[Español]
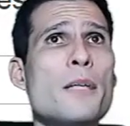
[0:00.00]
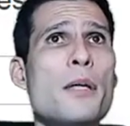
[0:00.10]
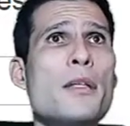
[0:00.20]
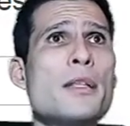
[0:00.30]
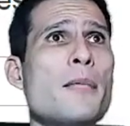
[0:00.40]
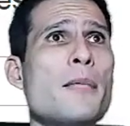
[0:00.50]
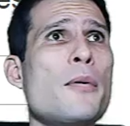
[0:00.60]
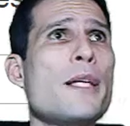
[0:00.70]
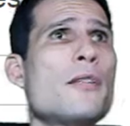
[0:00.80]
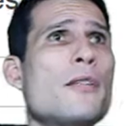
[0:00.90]
Bueno, aquí estamos
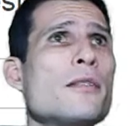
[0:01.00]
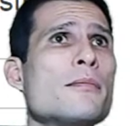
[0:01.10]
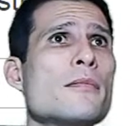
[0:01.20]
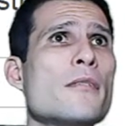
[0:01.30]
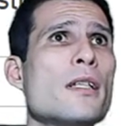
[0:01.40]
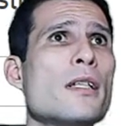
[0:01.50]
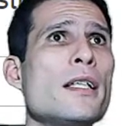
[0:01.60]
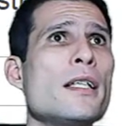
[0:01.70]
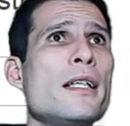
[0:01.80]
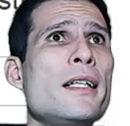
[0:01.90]
viendo
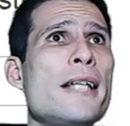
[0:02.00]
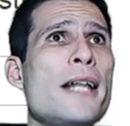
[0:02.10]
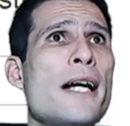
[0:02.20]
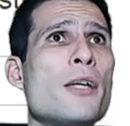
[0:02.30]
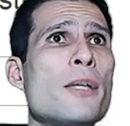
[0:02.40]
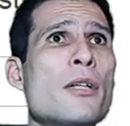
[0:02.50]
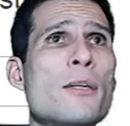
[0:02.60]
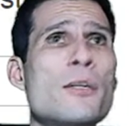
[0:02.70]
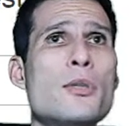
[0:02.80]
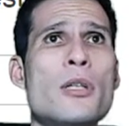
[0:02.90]
en el diario
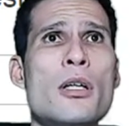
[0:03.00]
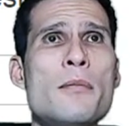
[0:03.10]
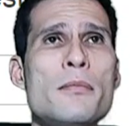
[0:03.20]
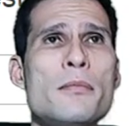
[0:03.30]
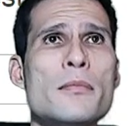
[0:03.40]
bitcoin.com.